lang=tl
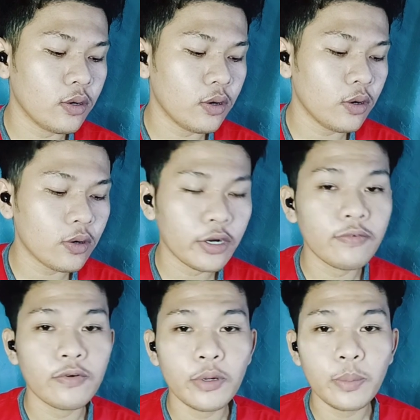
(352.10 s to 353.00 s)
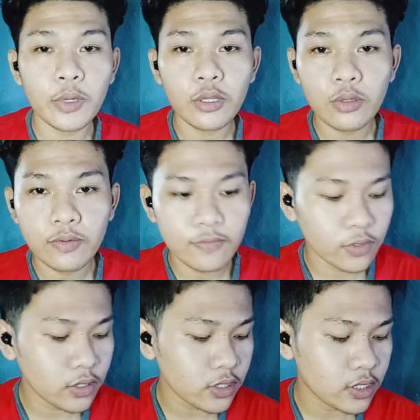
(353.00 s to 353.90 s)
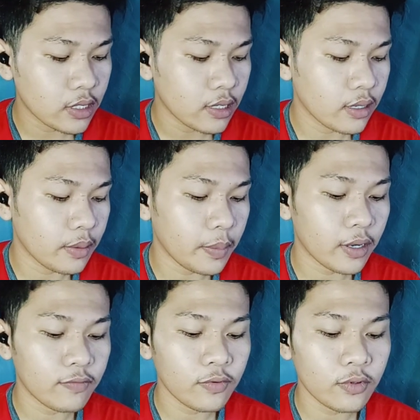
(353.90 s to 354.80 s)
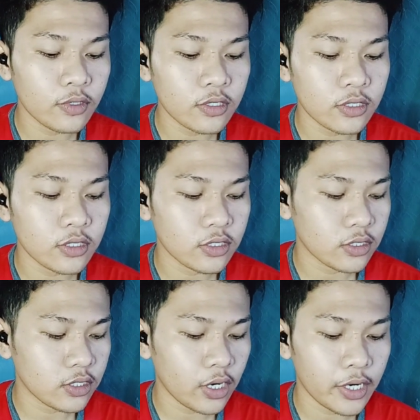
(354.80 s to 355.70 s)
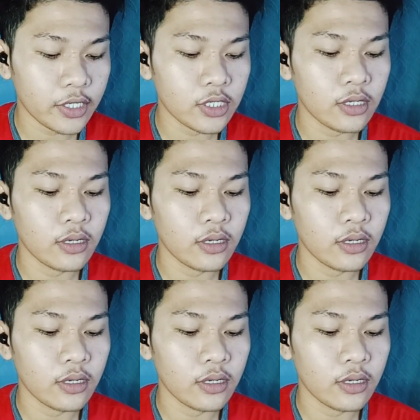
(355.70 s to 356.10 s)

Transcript: or 4.2 volts pag full charge